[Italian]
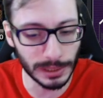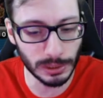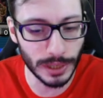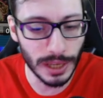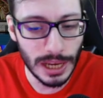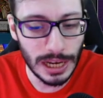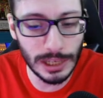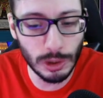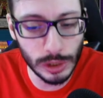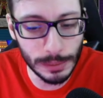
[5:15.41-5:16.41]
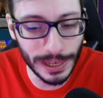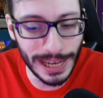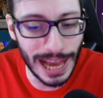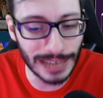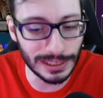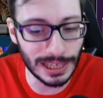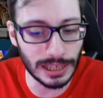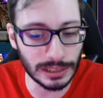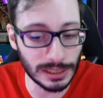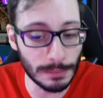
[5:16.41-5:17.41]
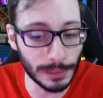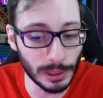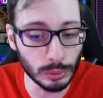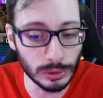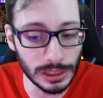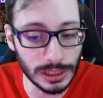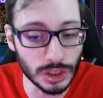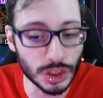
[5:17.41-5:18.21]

Per cui l'Incuribe e ha sempre utili.